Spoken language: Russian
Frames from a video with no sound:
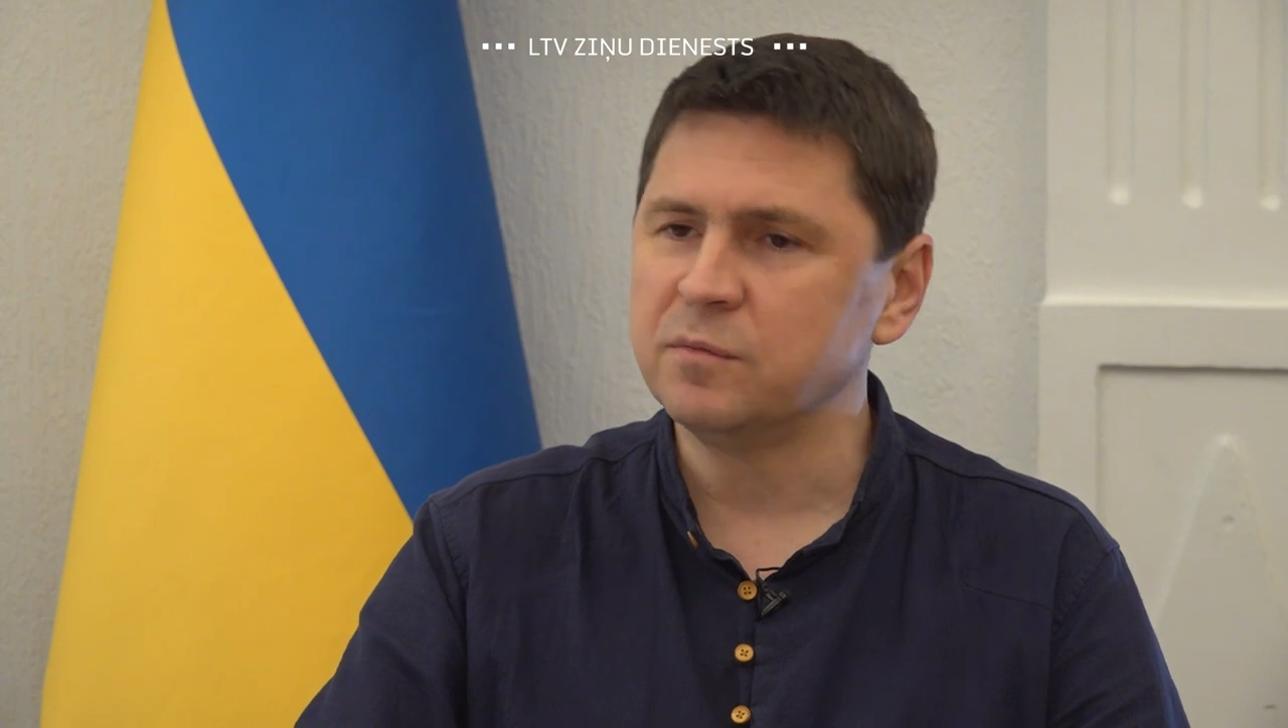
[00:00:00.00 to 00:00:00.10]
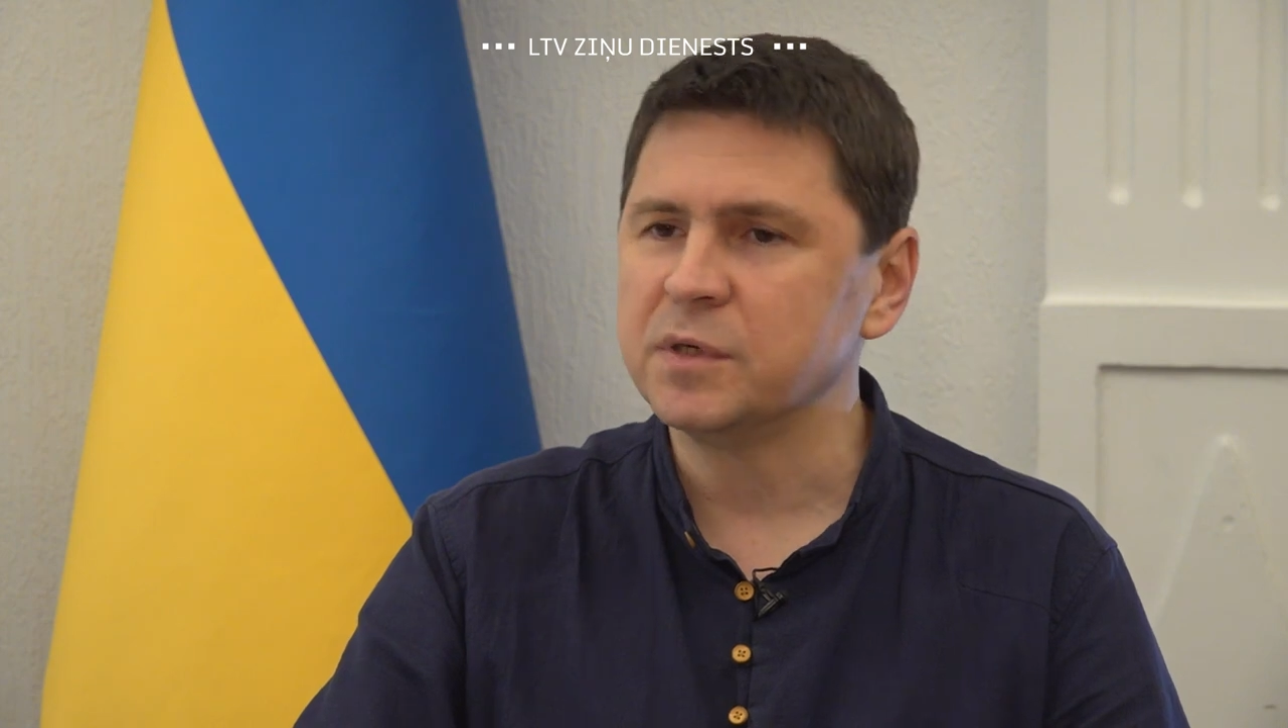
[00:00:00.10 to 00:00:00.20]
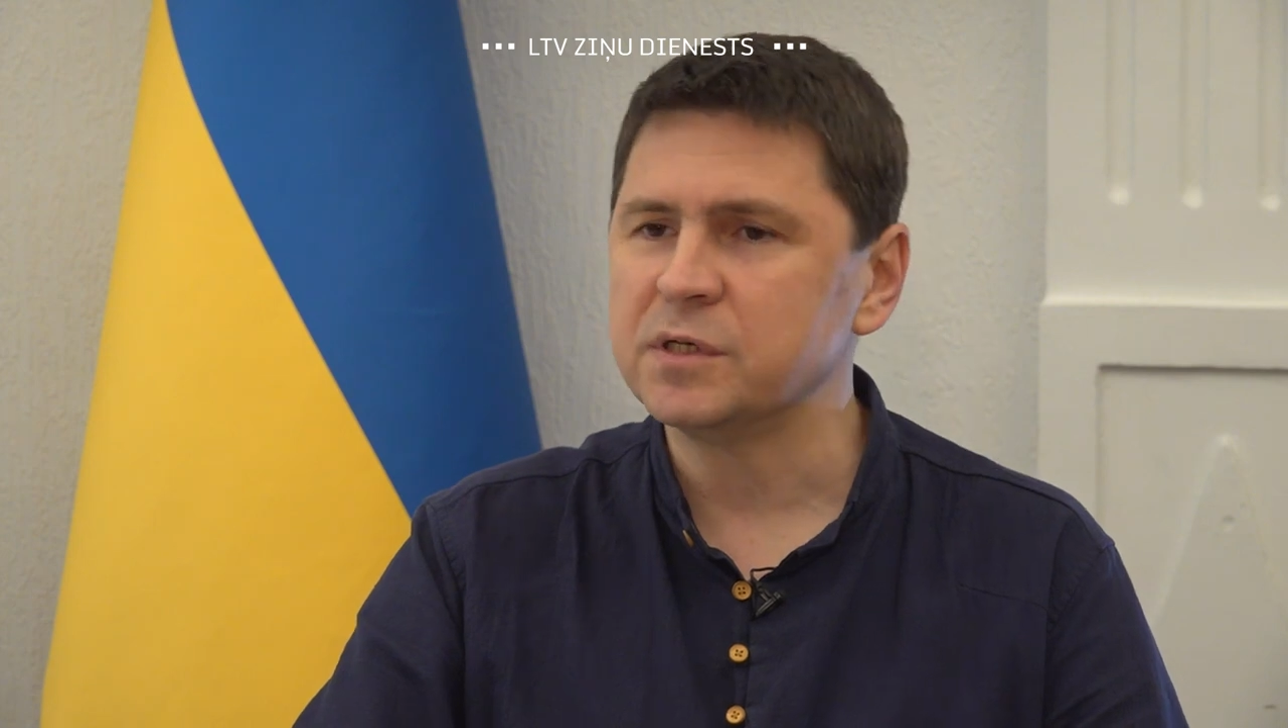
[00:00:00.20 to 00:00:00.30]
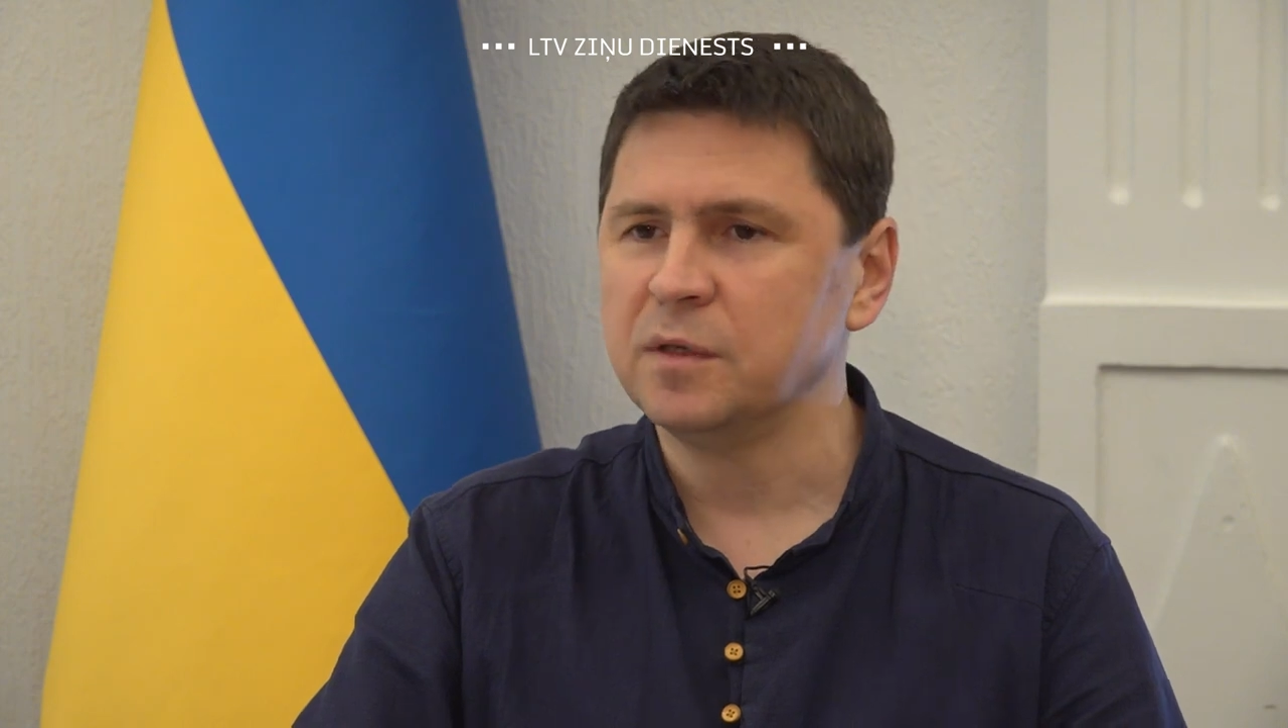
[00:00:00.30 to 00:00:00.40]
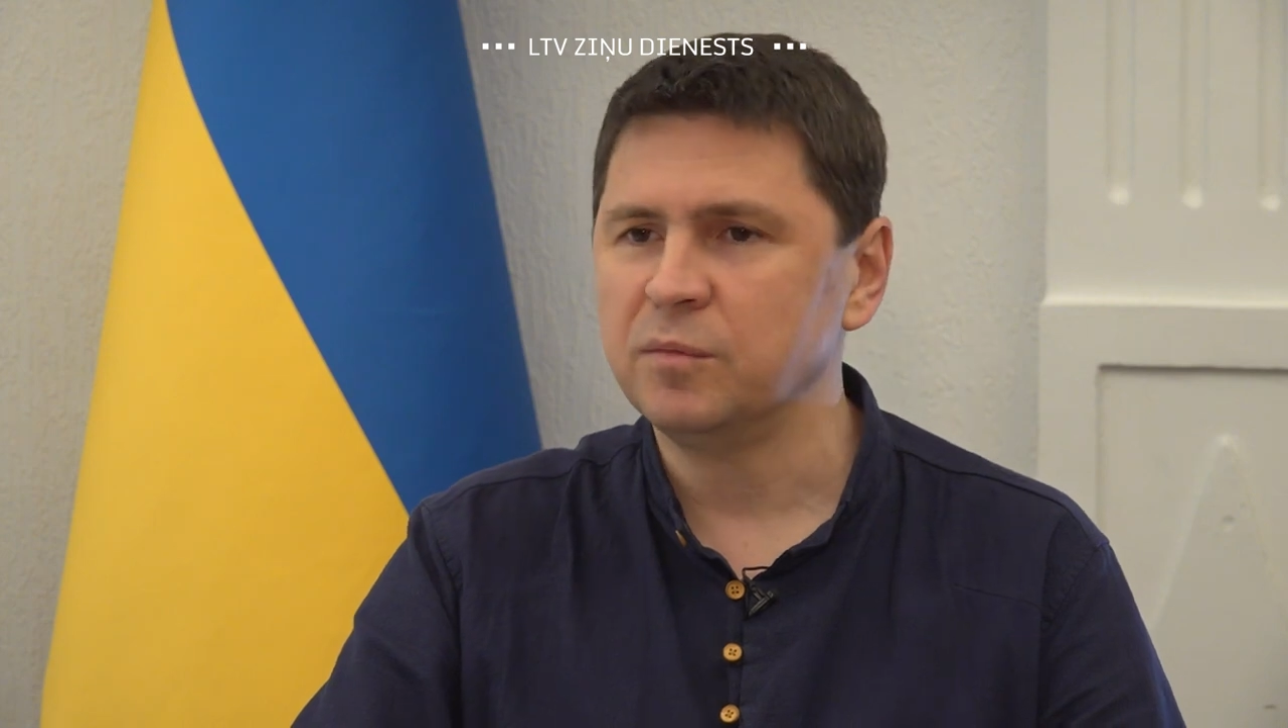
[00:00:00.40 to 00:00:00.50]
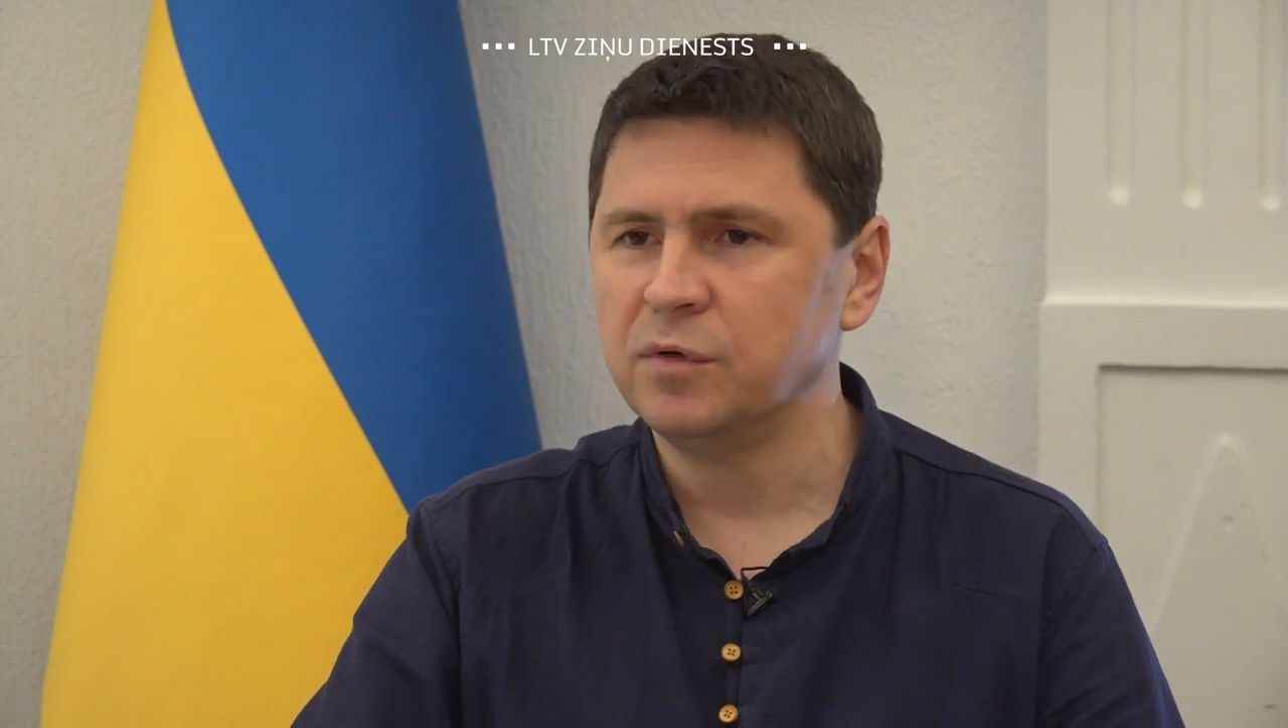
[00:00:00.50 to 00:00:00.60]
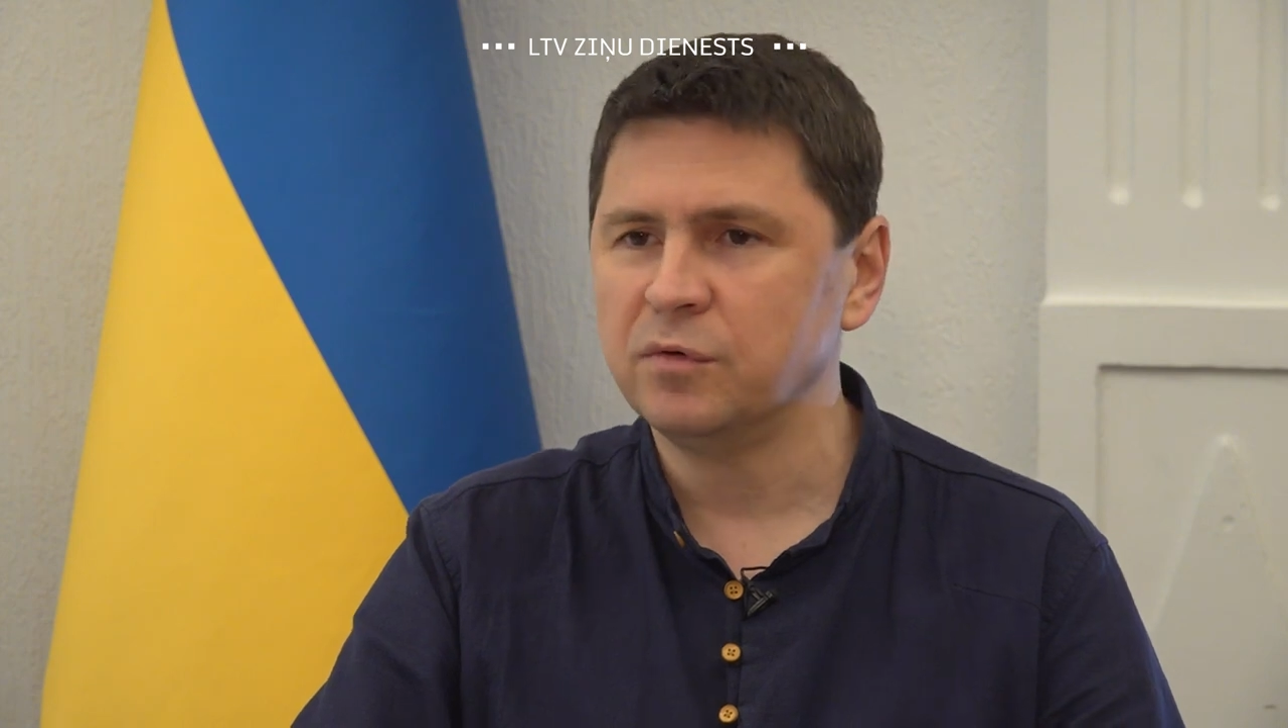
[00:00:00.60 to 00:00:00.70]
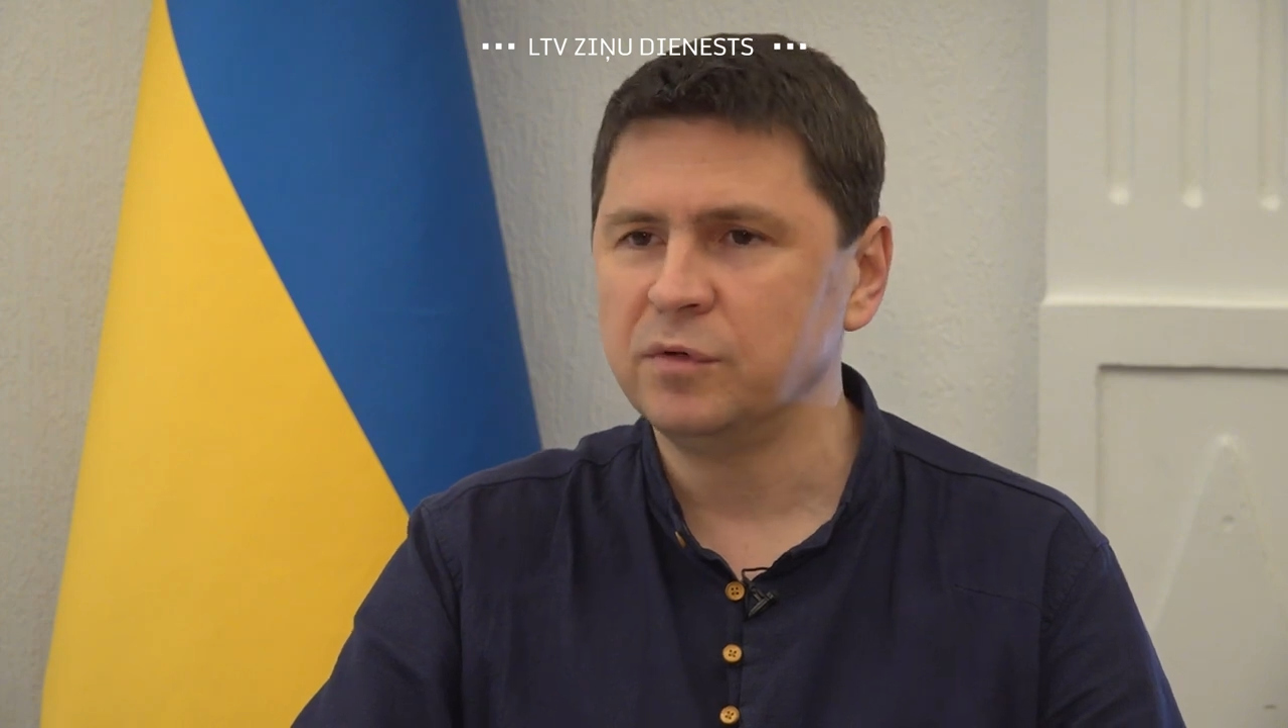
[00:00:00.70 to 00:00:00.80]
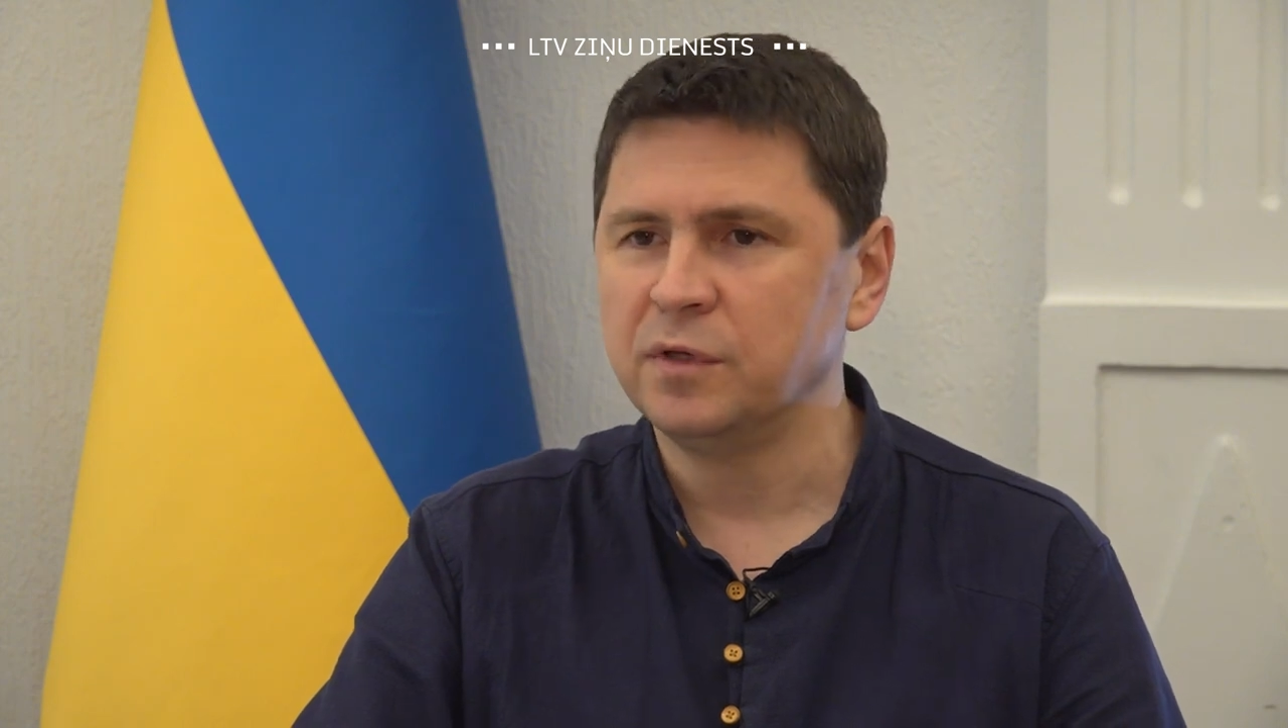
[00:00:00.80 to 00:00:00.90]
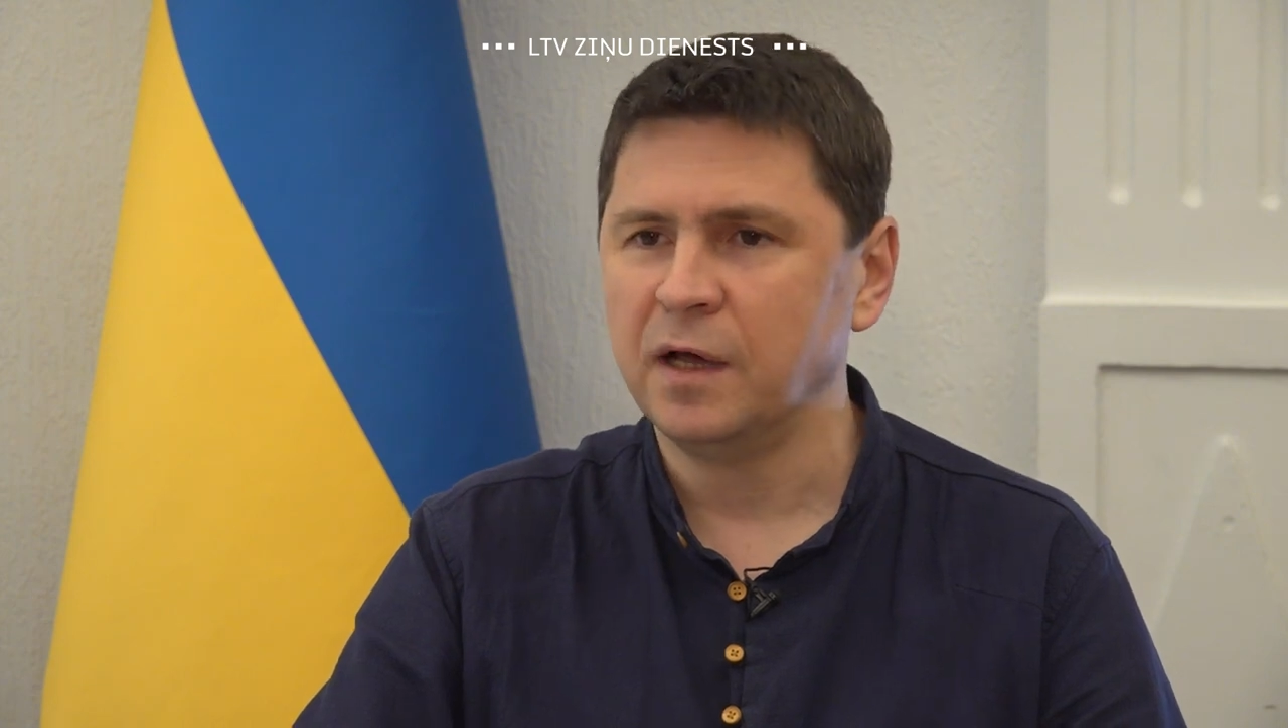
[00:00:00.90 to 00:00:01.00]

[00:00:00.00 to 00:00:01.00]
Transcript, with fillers: масштабирует